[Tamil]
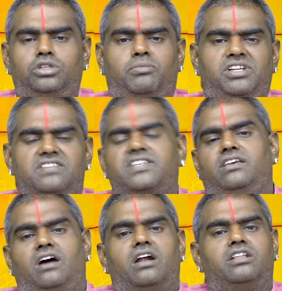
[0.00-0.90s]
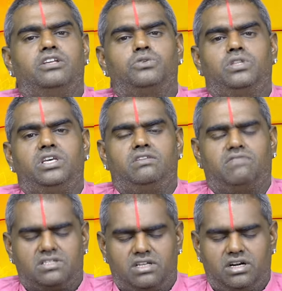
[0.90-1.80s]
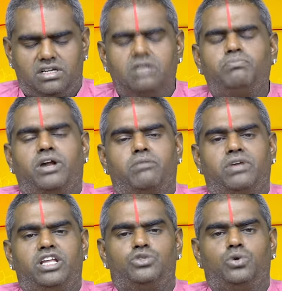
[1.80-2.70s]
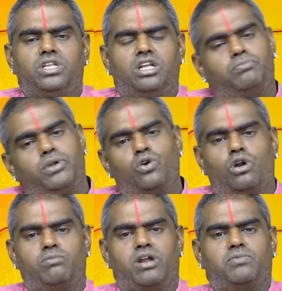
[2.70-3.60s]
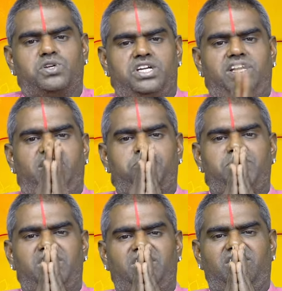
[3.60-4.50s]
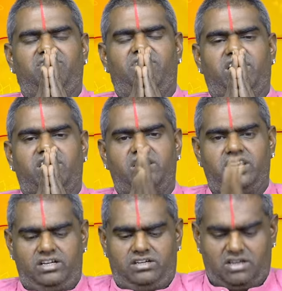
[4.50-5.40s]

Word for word: தமிழ் திசை ஆனந்த ஜோதி வாசர்களுக்கு பரம்பரை ஜோதிடர் பெருங்குளம் ராமகிருஷ்ணனின் அன்பின் வணக்கங்கள்